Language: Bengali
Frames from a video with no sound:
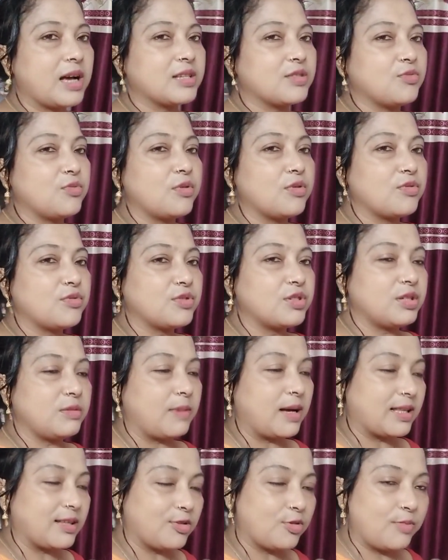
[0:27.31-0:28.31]
কাজগুলো করছি
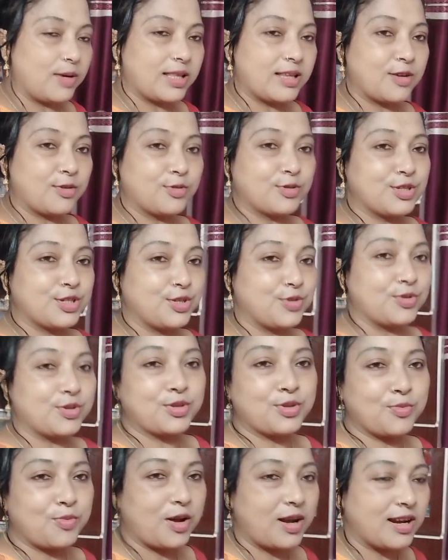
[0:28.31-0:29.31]
মাথা তো ব্যথা করছে ওটা
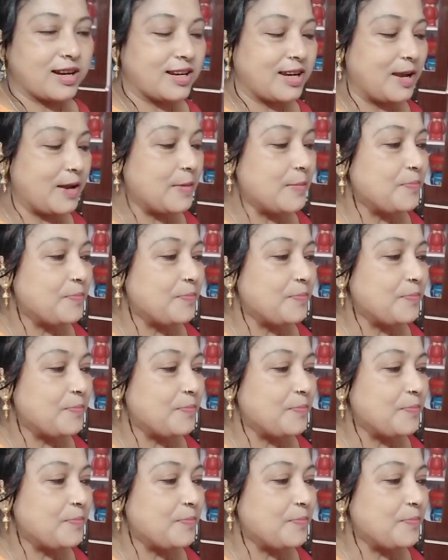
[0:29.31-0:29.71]
তো বলার নেই